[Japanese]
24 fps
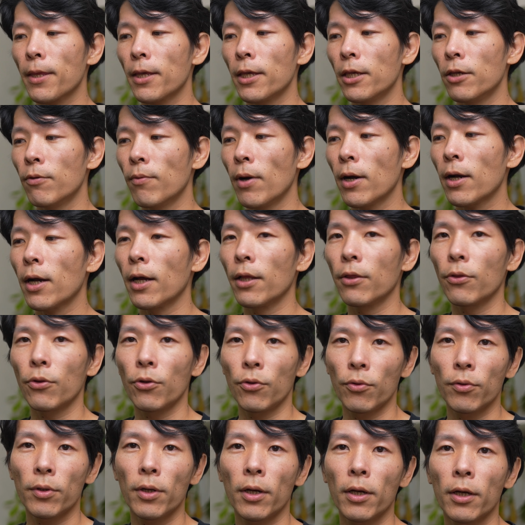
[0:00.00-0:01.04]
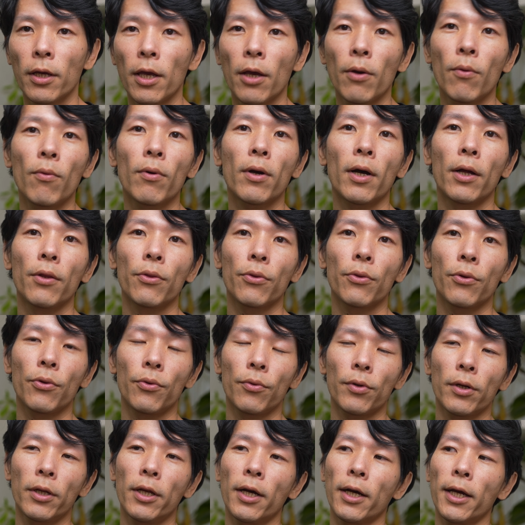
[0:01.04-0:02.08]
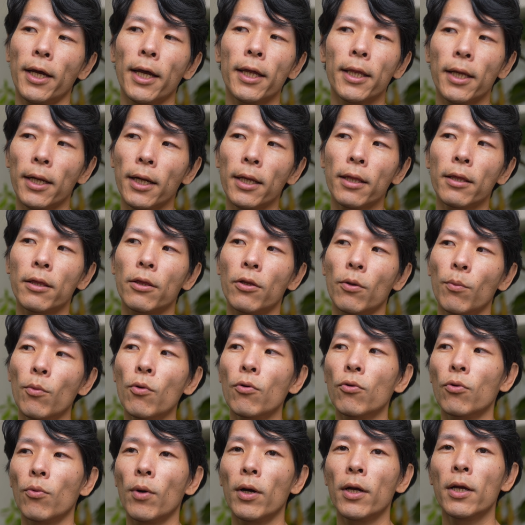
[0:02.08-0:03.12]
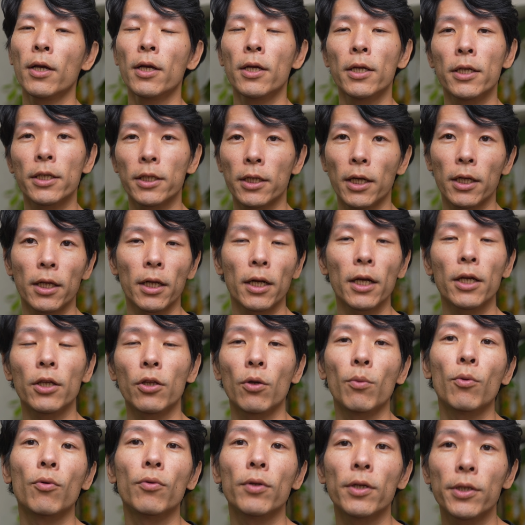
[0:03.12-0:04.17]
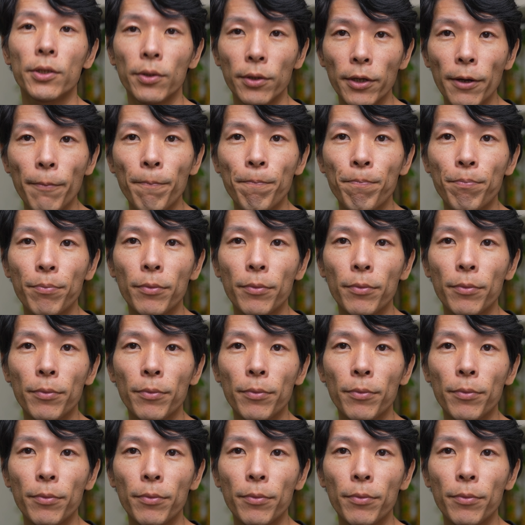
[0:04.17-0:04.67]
違和感というか、嫌悪感というか、なんか嫌だなって思うのは仕方ないと思うんですよね。